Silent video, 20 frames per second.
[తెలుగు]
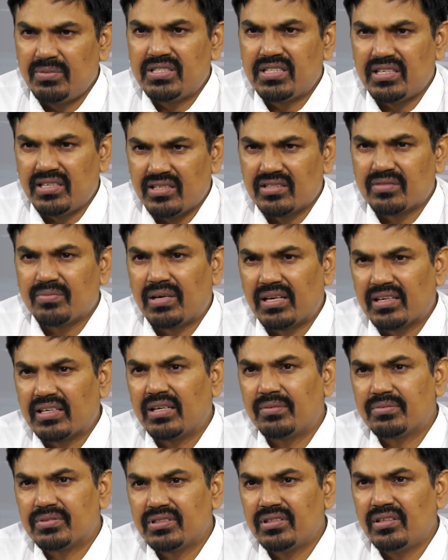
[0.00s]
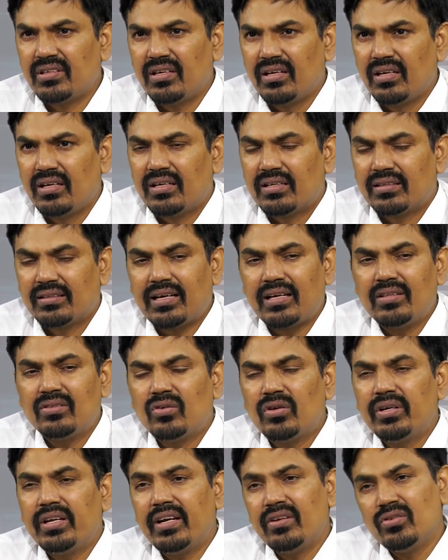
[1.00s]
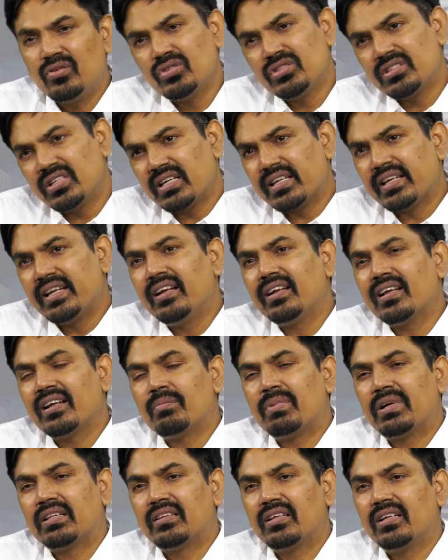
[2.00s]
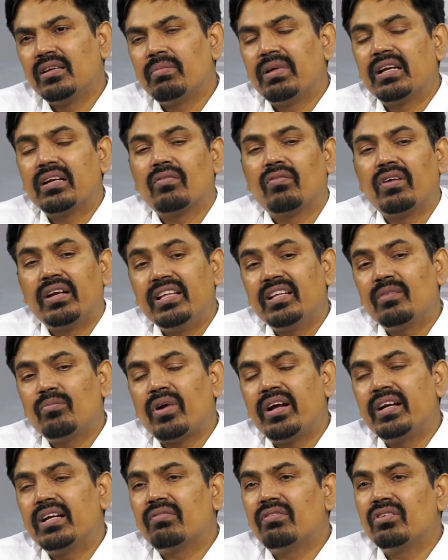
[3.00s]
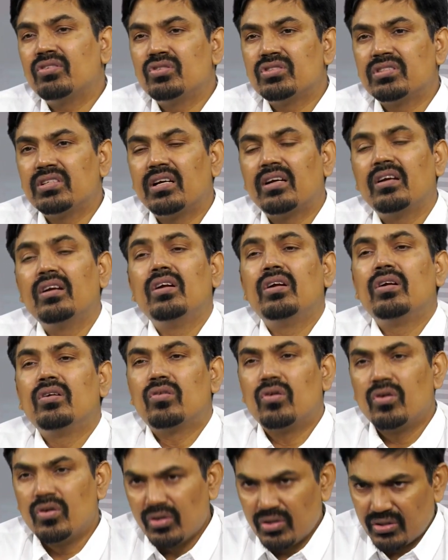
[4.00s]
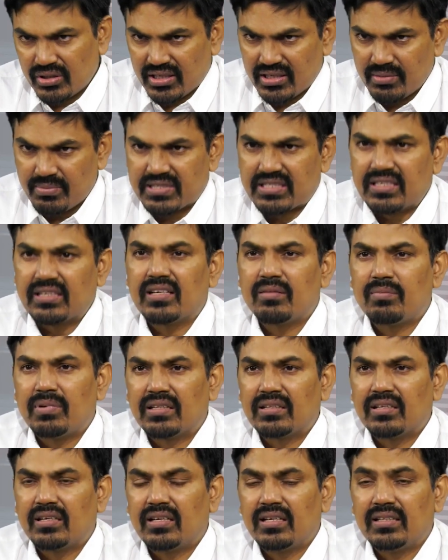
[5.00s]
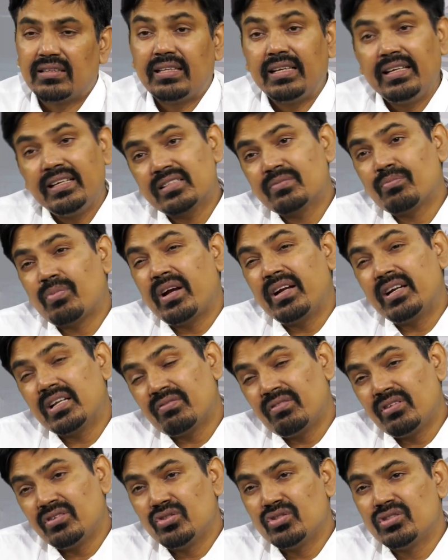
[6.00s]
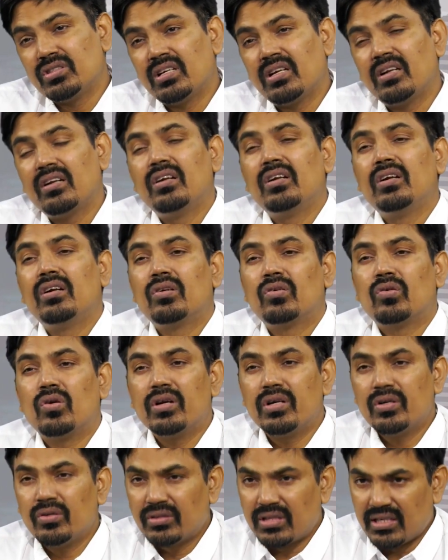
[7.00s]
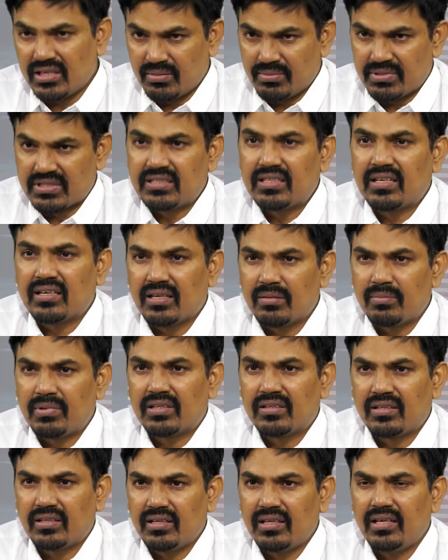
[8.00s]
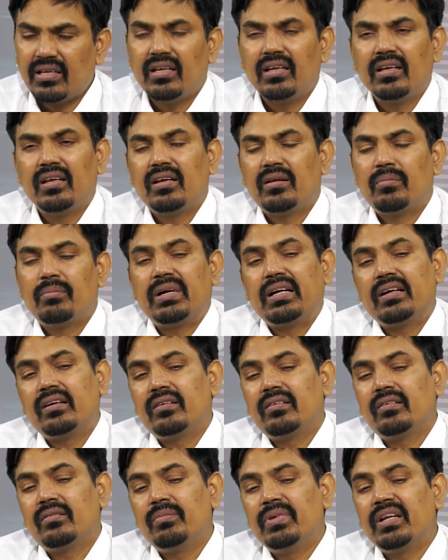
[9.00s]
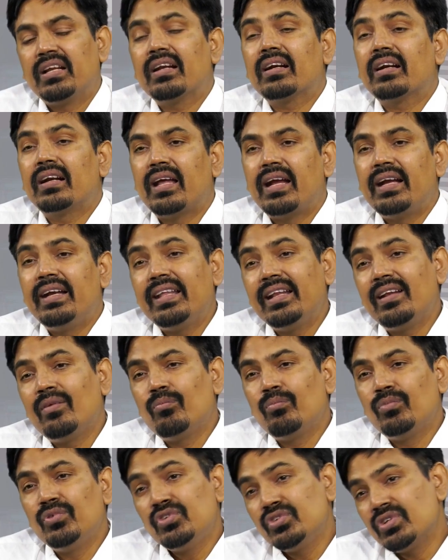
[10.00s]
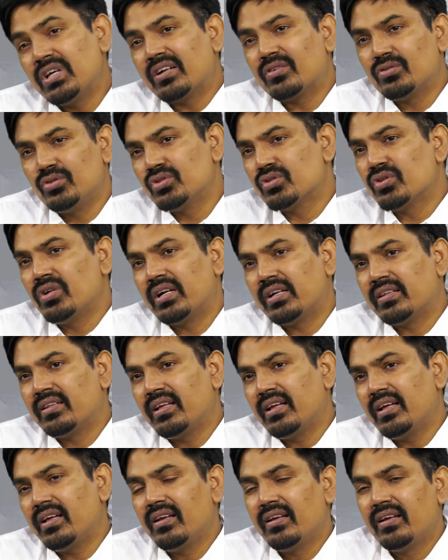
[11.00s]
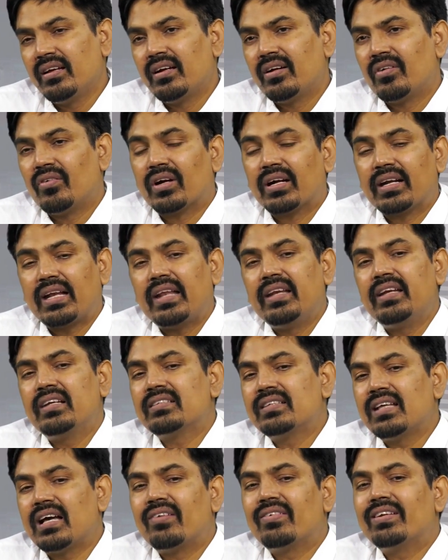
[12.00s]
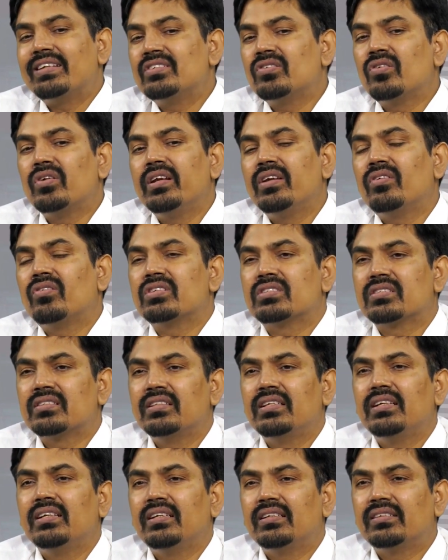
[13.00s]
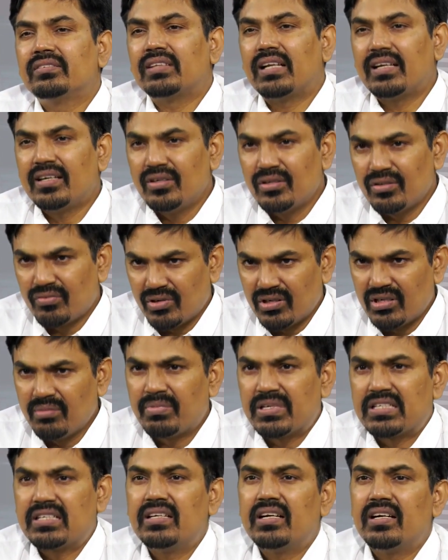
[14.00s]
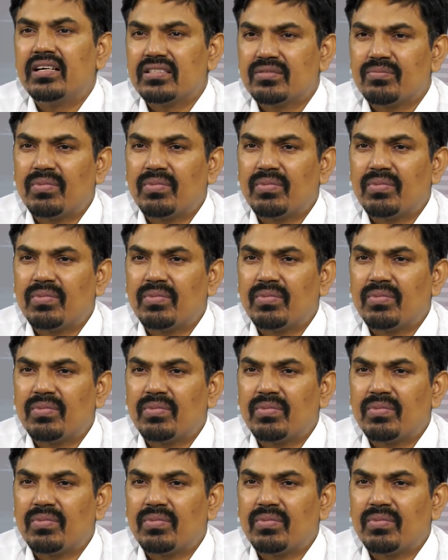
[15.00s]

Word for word: చూపించినండి స్మాల్ క్యాప్స్ దాంతో ఎటు చూసినా గ్రీన్ కనపడుతున్నాయి మనకి వన్ ఇయర్ పాయింట్ ఆఫ్లో చూసినా ట్వంటీ టు థర్టీ పర్సెంట్ కనపడుతున్నాయి త్రీ ఇయర్స్ పాయింట్ ఆఫ్లో చూసినా ట్వంటీ టు థర్టీ పర్సెంట్ దాకా కనపడుతుంది బట్ uh, మీరు కనుక నైన్టీన్ ముందు కనుక చూసుకున్నట్టయితే ఒక టెన్ ఇయర్స్ యావరేజ్ కూడా నీకు వస్తుంది థర్టీన్ టు ఫోర్టీన్ పర్సెంట్ అండి